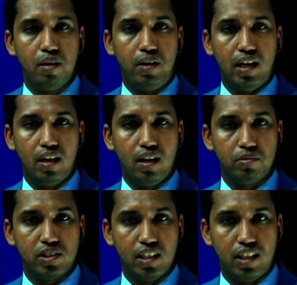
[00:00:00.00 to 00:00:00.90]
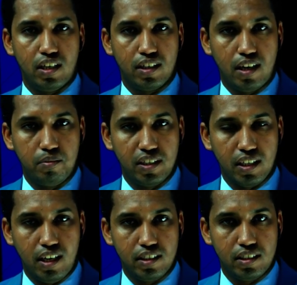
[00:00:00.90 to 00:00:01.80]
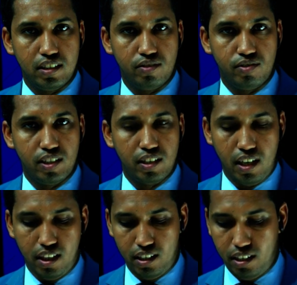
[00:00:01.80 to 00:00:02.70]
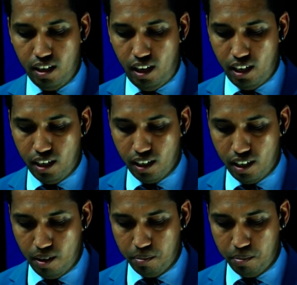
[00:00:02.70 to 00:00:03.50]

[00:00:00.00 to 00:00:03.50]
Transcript: معنا مشاهدينا الكرام للنقاش في هذه الحلقة